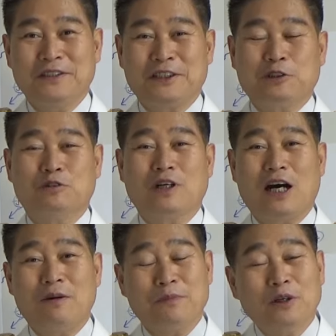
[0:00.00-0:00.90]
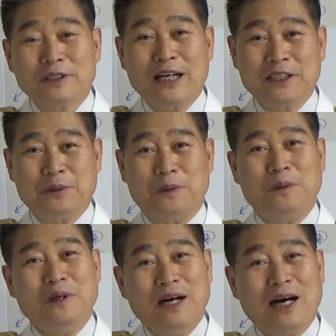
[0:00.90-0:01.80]
지구가
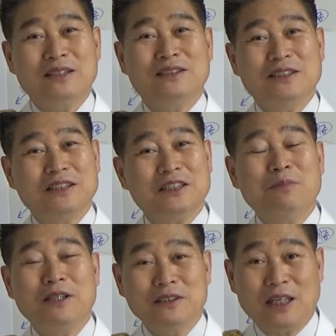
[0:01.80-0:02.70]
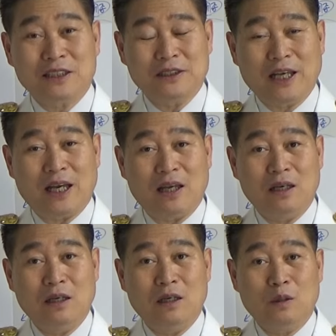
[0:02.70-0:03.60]
명당이고 하늘이 임한 자리인데
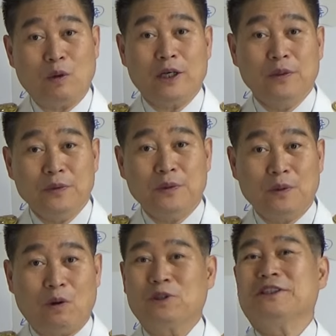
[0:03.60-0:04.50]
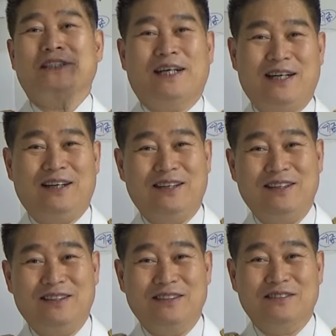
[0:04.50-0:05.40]
과연 어디냐?
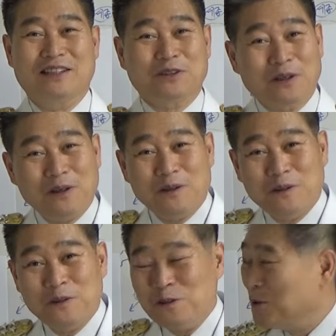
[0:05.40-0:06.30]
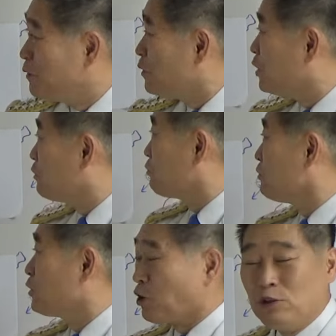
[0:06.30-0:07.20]
그래서
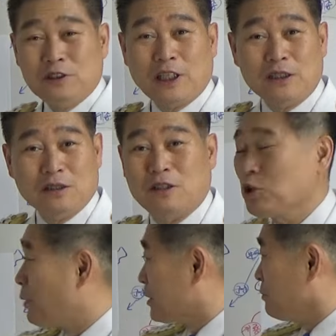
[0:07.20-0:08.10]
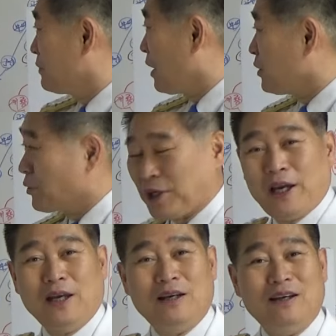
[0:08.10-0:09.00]
지구를 전체를 그려봤습니다.
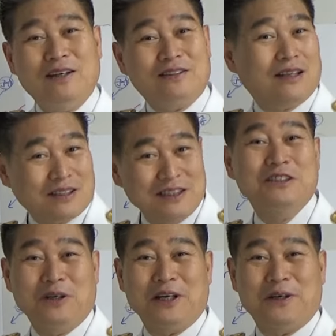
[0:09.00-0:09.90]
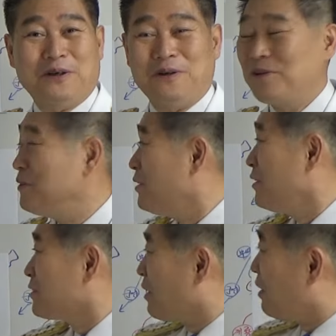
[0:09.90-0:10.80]
이렇게 제가 그린 거예요.
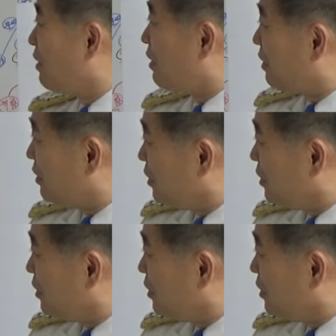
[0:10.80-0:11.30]
자,